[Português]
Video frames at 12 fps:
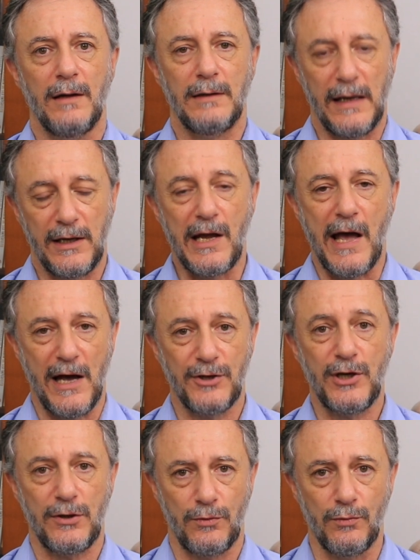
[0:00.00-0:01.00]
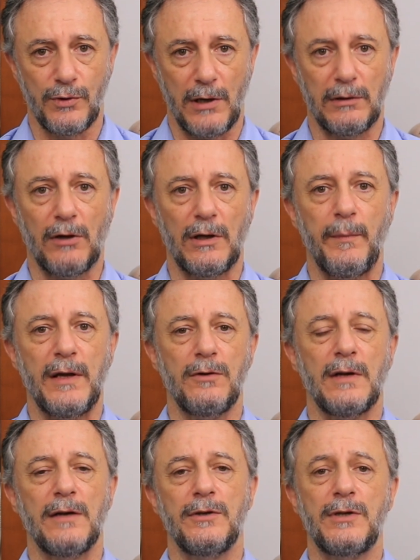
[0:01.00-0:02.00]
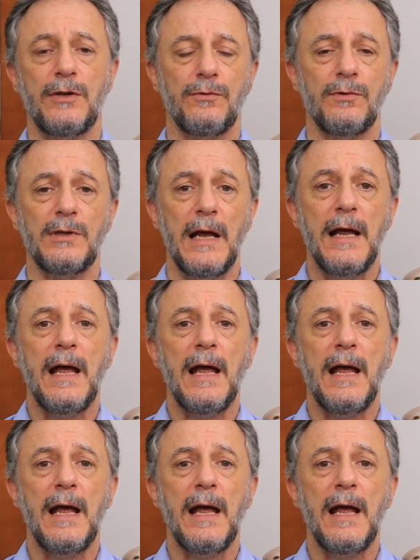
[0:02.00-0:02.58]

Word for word: né, que é a Jesus, é o tal da mediunidade de Jesus,